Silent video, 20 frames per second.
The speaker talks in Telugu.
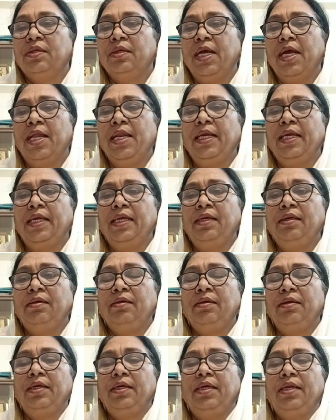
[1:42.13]
కానీ
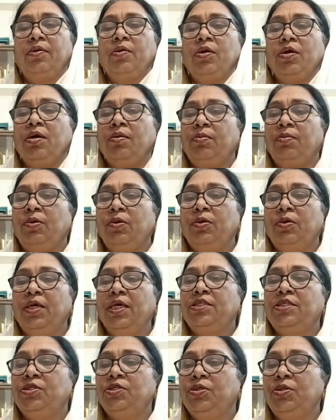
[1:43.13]
ఈ లోకంలో
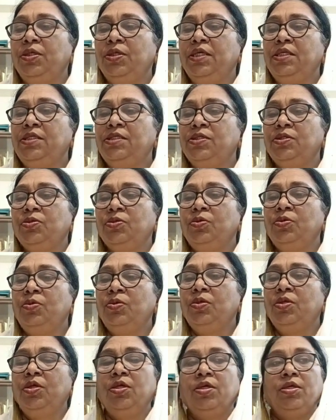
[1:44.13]
యేసుక్రీస్తు
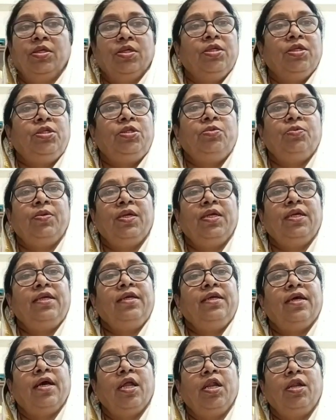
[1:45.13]

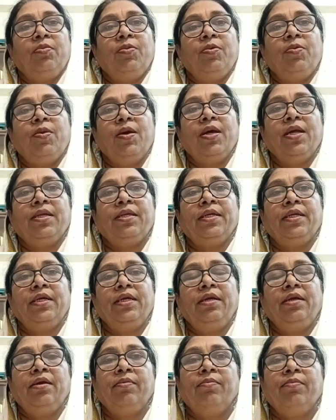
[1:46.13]
ఎటువంటి అనుభవాన్ని
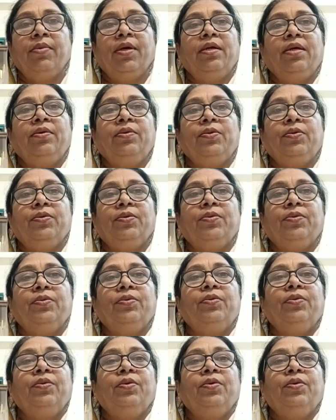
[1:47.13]
మన కొరకు